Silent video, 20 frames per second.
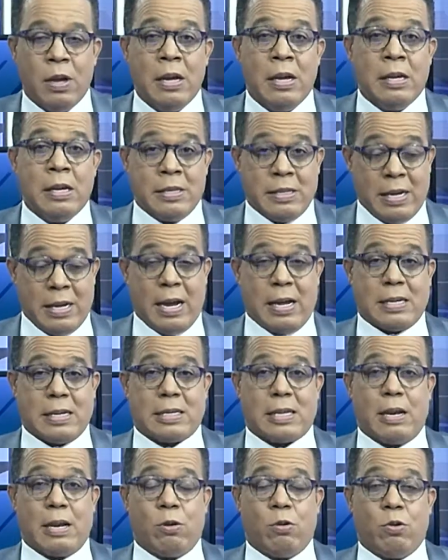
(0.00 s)
ya este
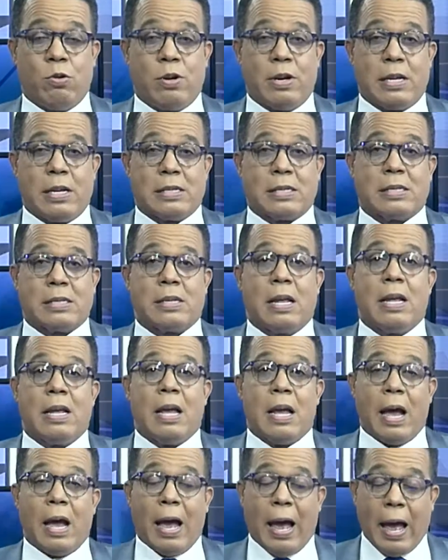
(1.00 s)
lunes
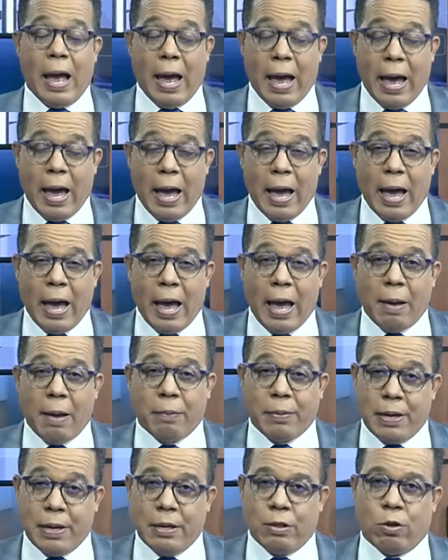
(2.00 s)
ha
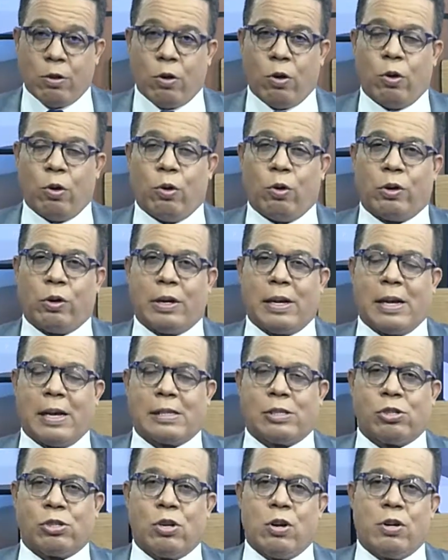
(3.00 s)
habido
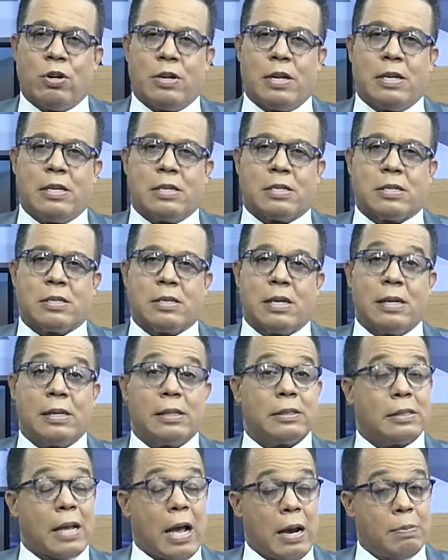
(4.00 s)
reacciones en
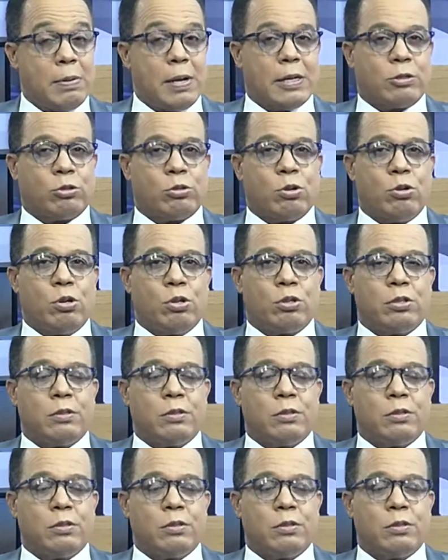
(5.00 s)
tal virtud